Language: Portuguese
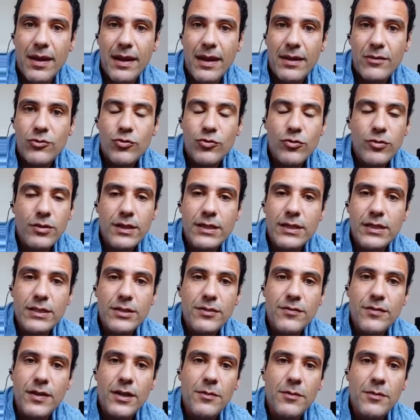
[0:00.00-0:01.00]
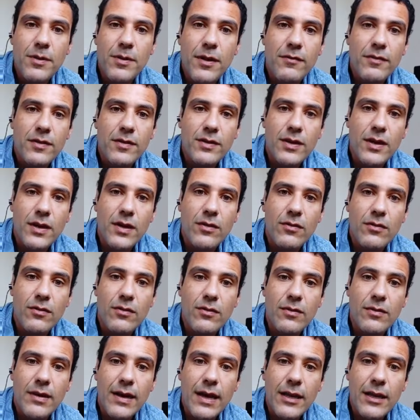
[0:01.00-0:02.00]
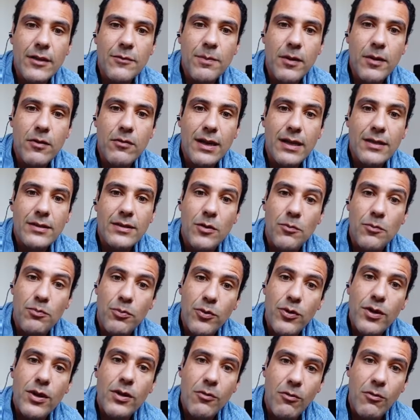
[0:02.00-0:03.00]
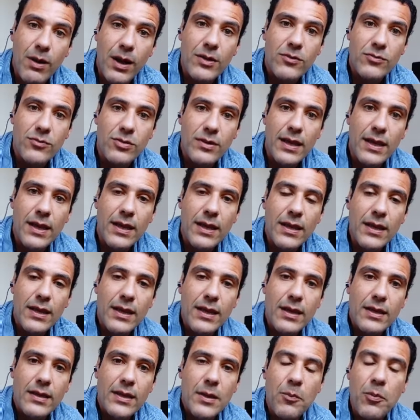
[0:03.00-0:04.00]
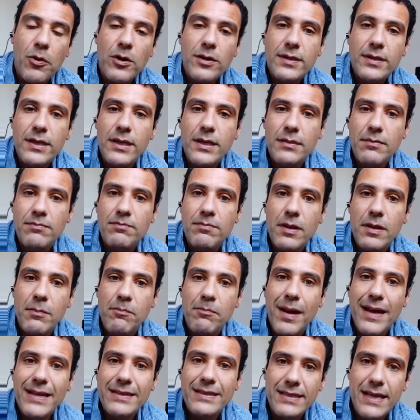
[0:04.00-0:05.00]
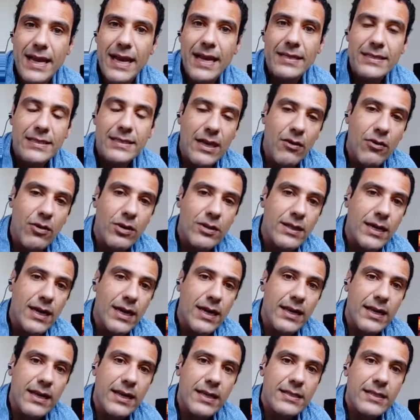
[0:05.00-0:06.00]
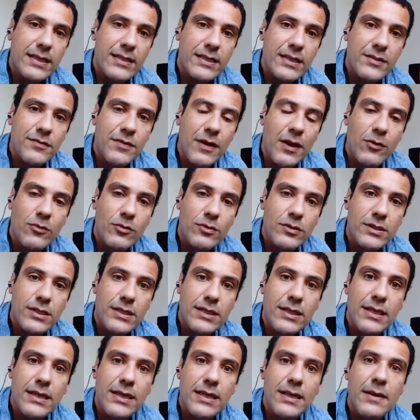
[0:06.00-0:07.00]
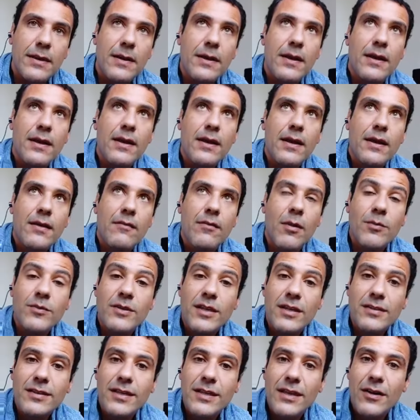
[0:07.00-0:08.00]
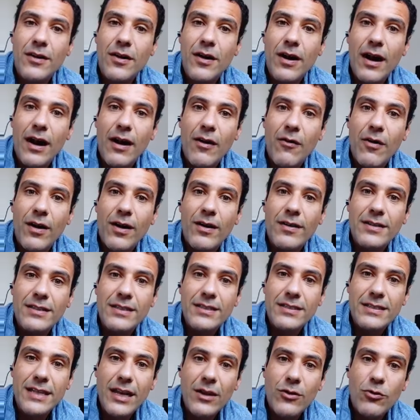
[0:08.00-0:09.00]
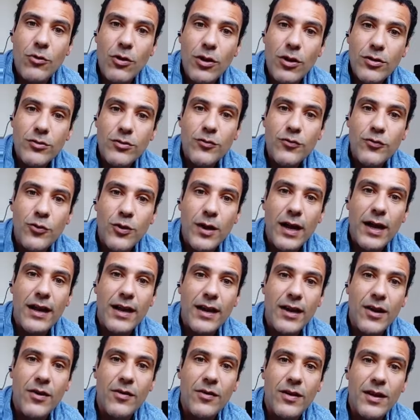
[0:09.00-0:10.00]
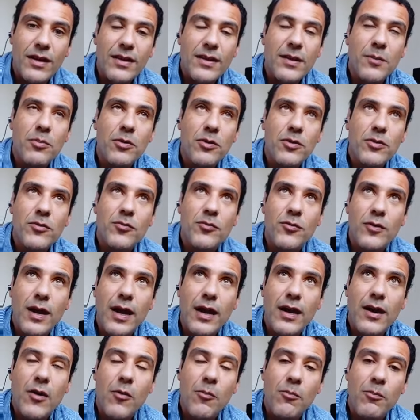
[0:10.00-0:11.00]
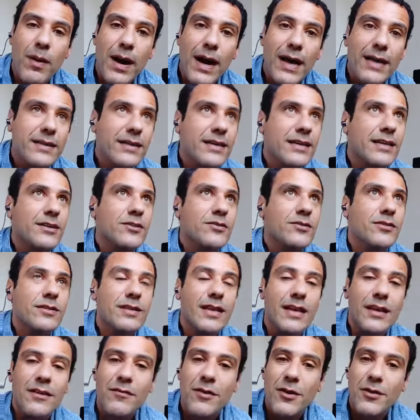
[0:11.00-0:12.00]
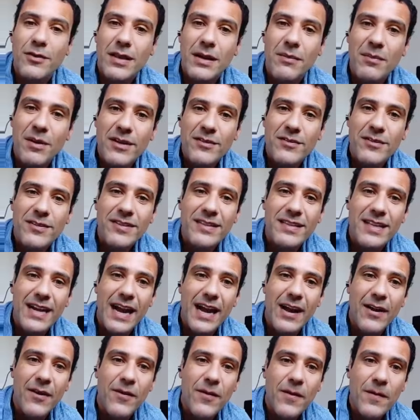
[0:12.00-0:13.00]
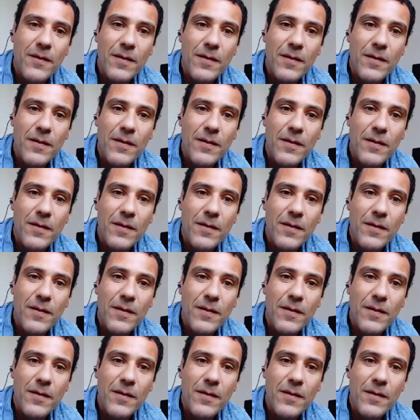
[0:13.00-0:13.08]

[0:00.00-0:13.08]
É, tudo que a gente vê de previsão é especulação, por enquanto, né? Depois que, que passar essa onda grande, a gente vai conseguir, vamos dizer assim, agora a gente está no olho do furacão, né? Depois que o furacão passa, que a gente consegue ver o tamanho do estrago.